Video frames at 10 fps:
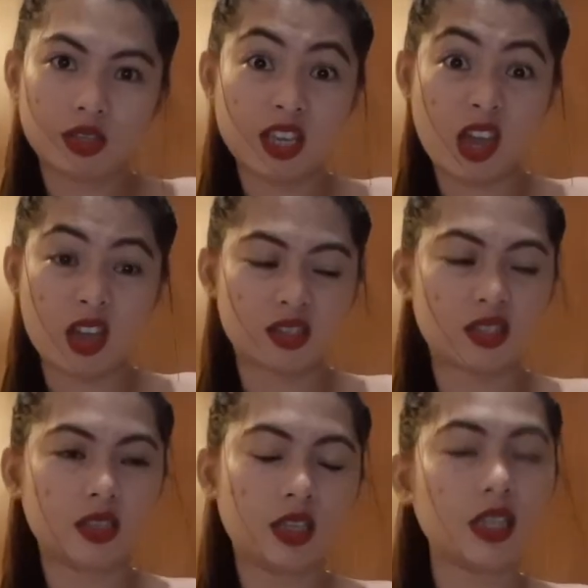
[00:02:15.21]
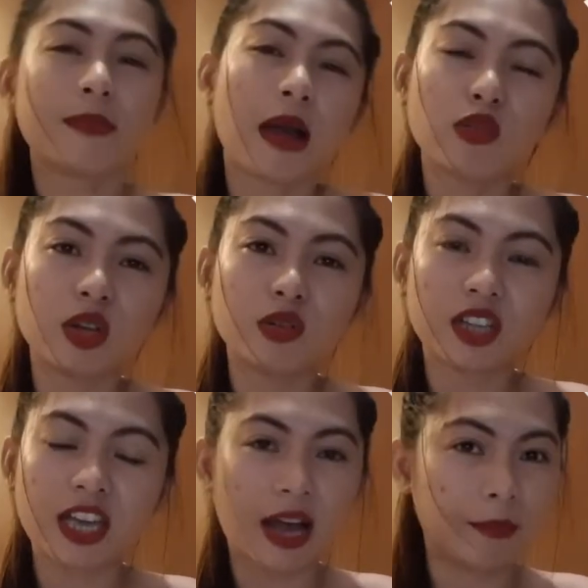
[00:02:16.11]
Yes. Hindi pa ako ganun
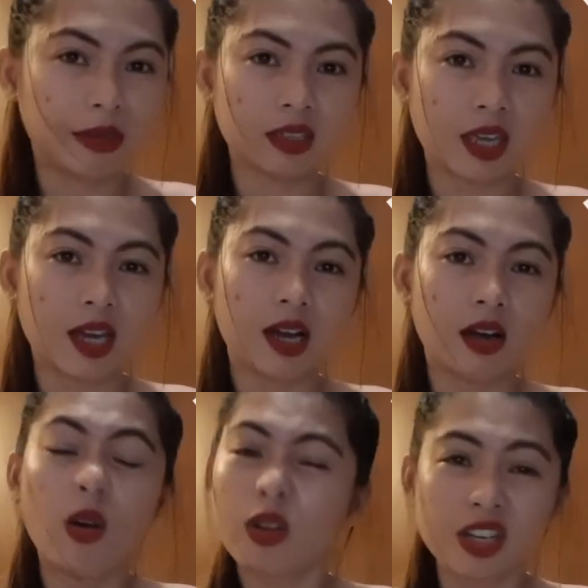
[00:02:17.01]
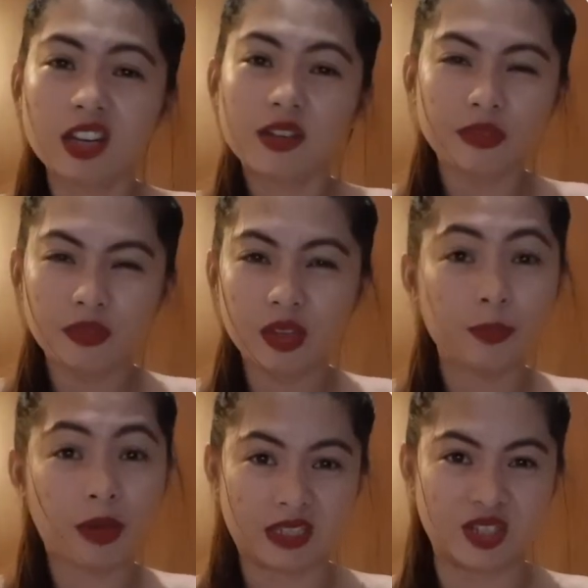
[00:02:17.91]
kayaman, kaya okay na yung 50
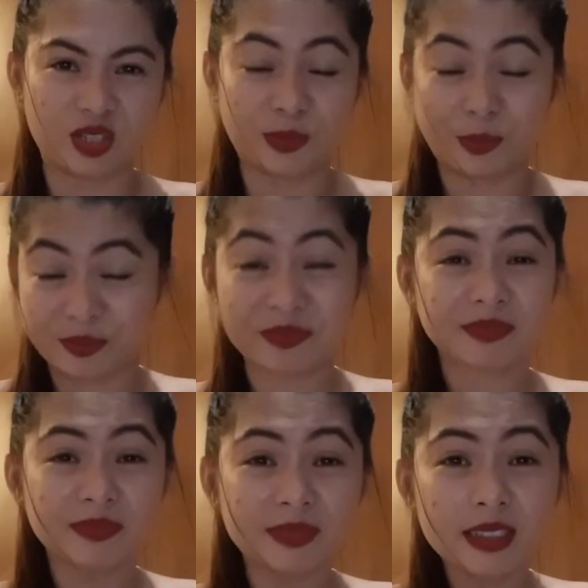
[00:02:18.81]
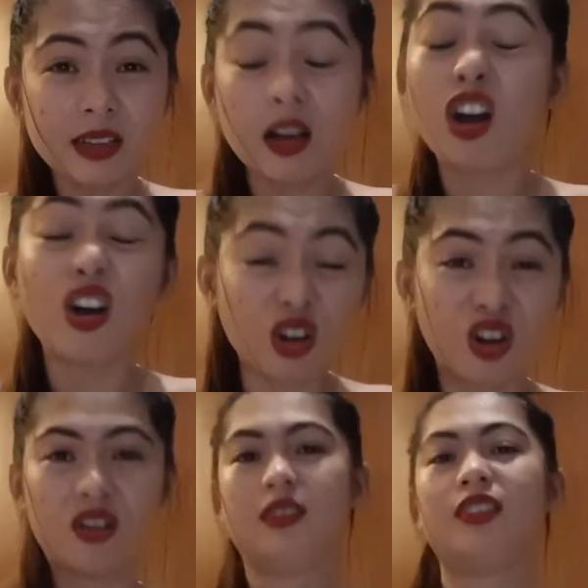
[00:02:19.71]
pesos. Oo.